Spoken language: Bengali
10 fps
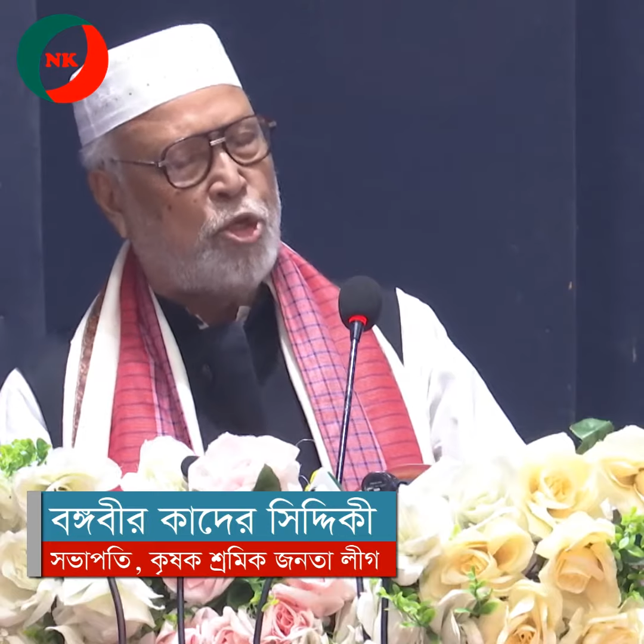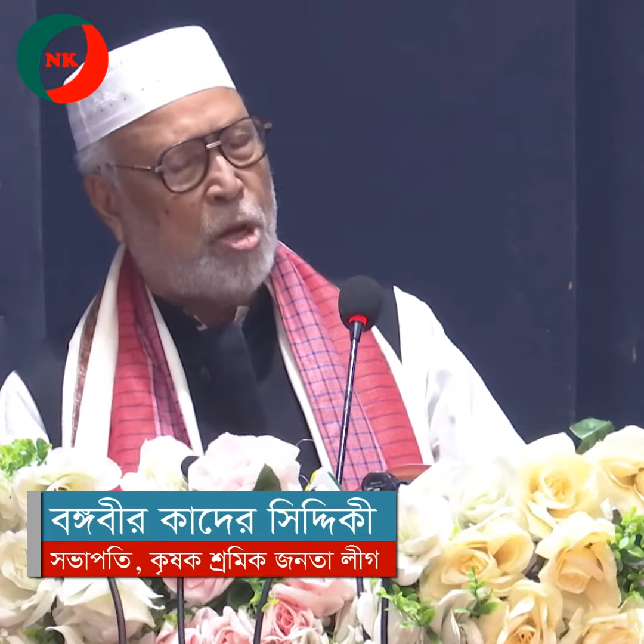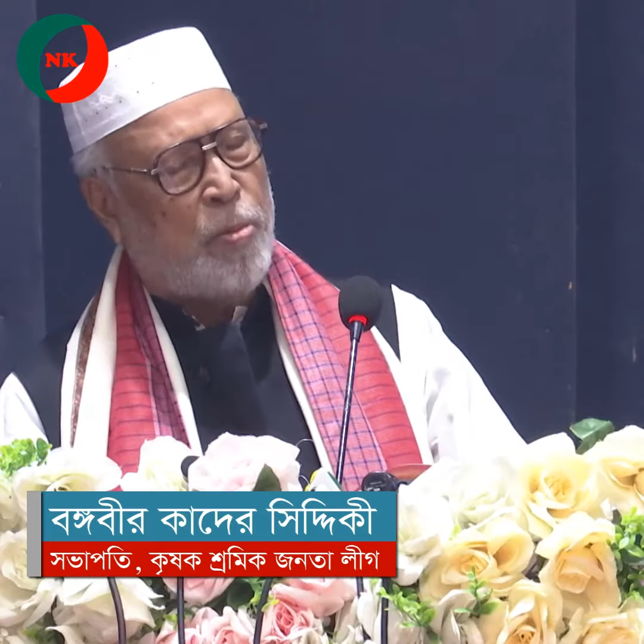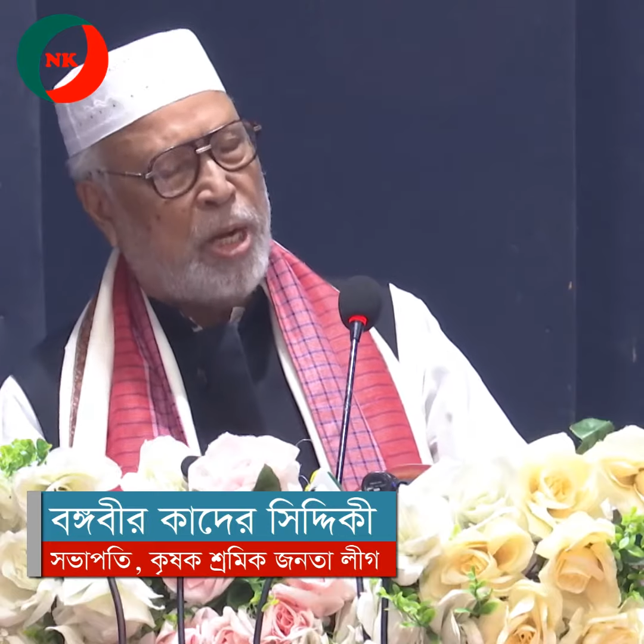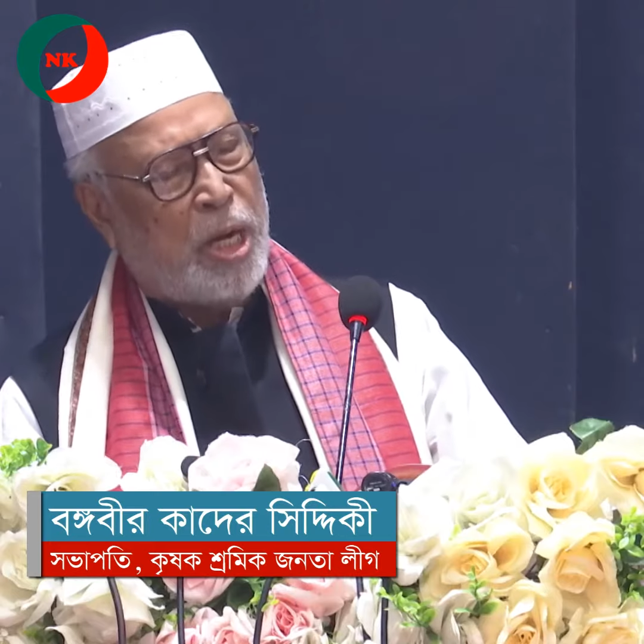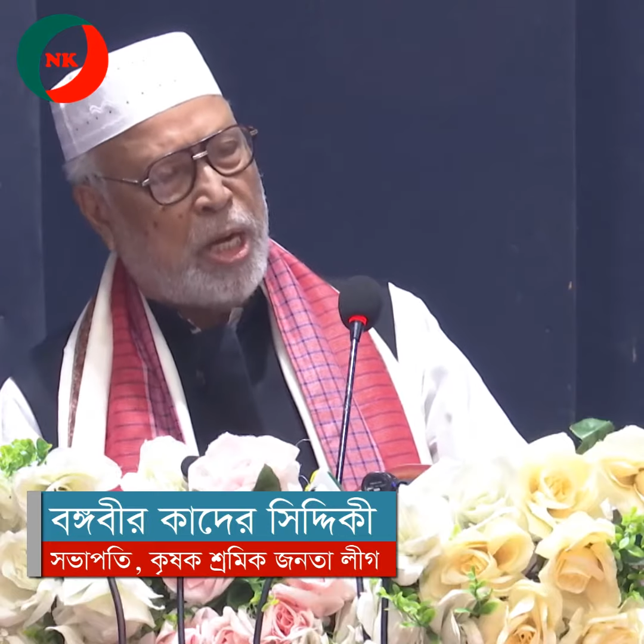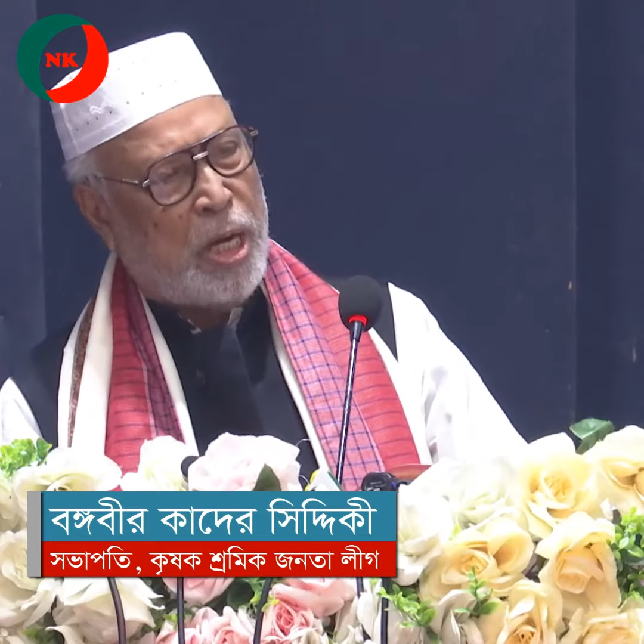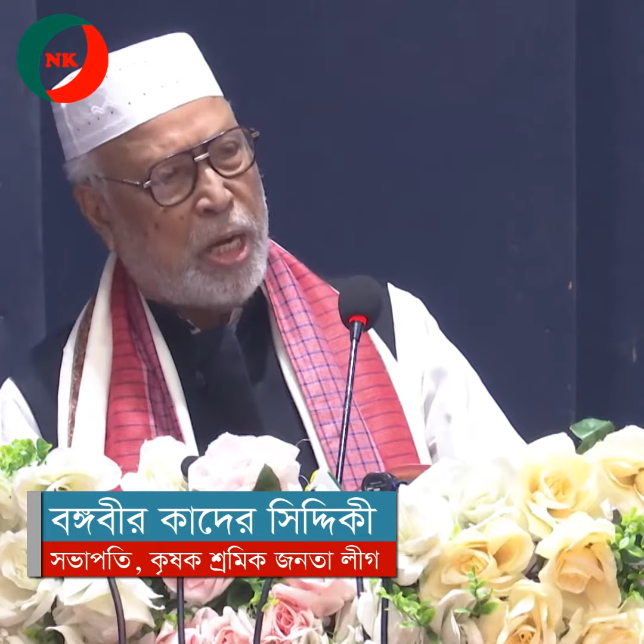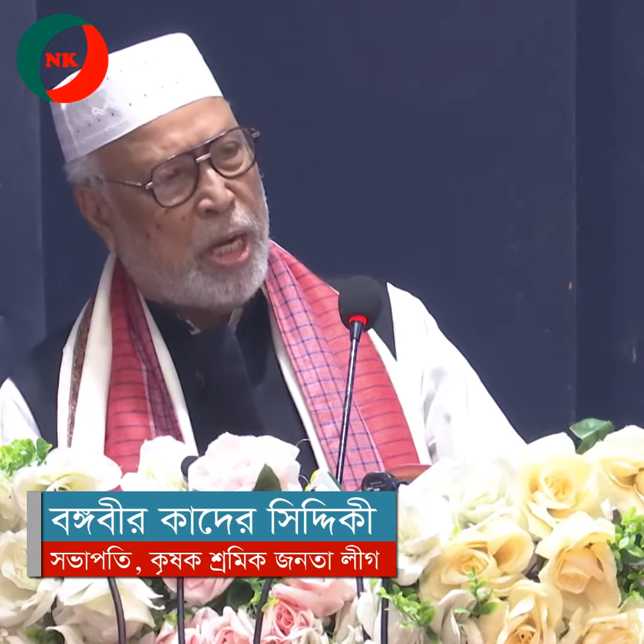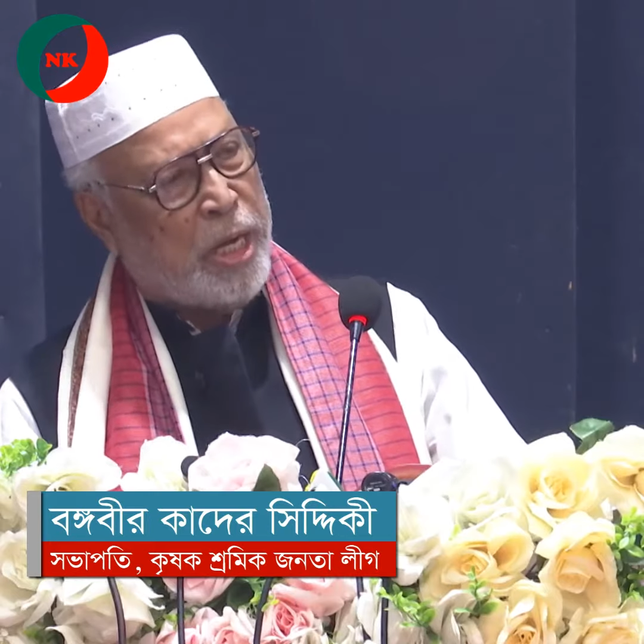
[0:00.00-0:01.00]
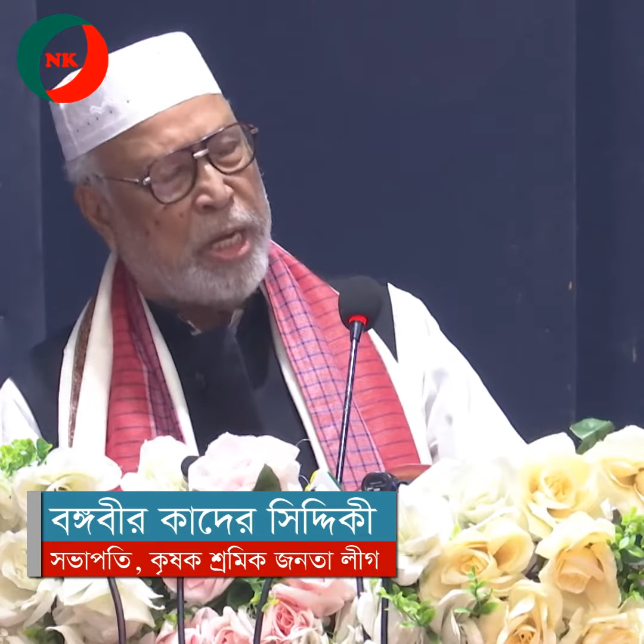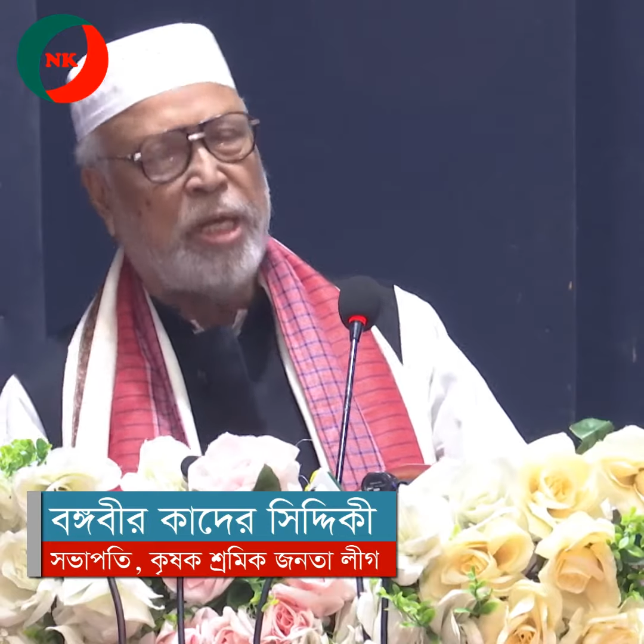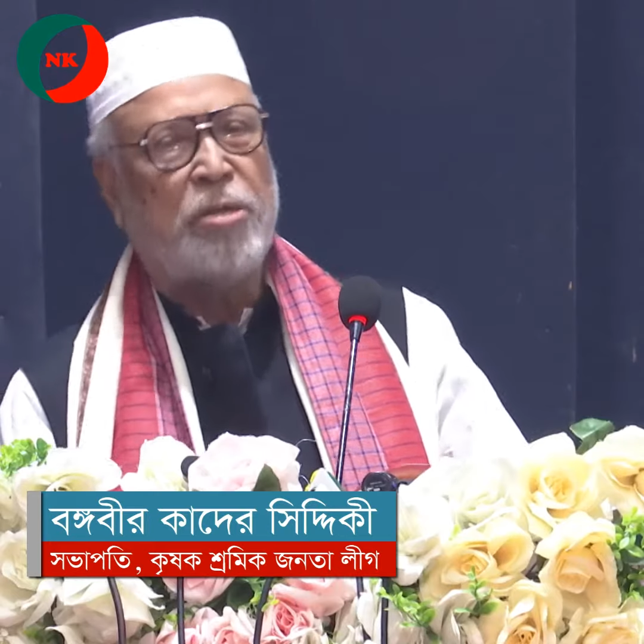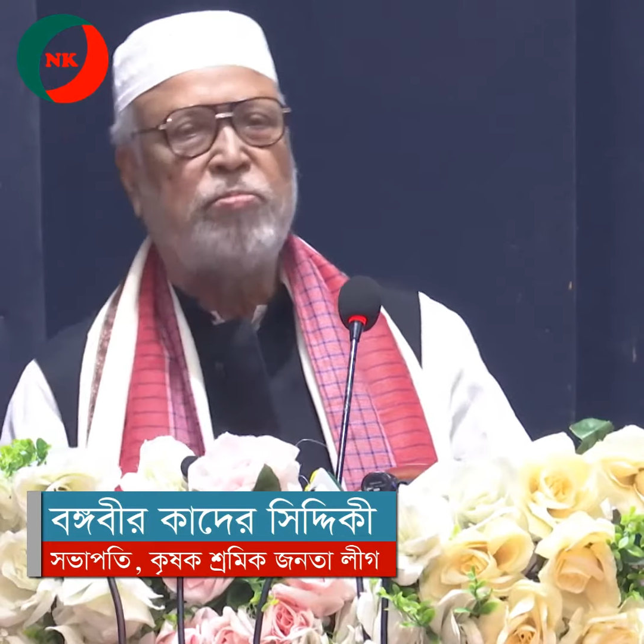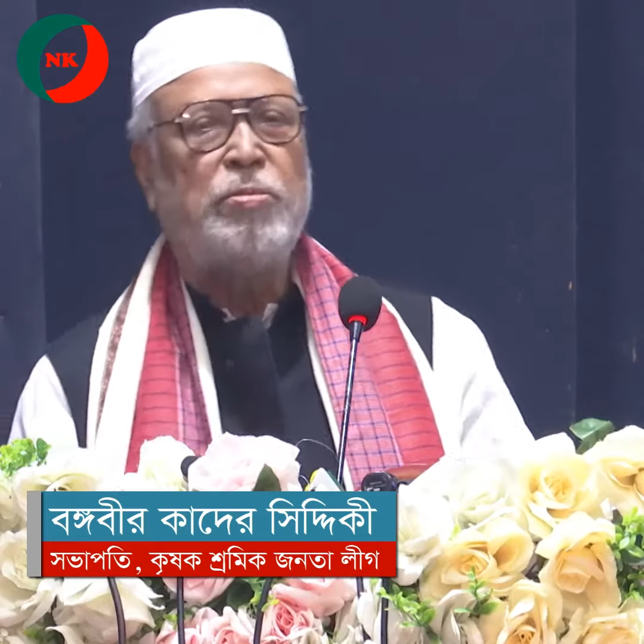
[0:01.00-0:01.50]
সবার আগে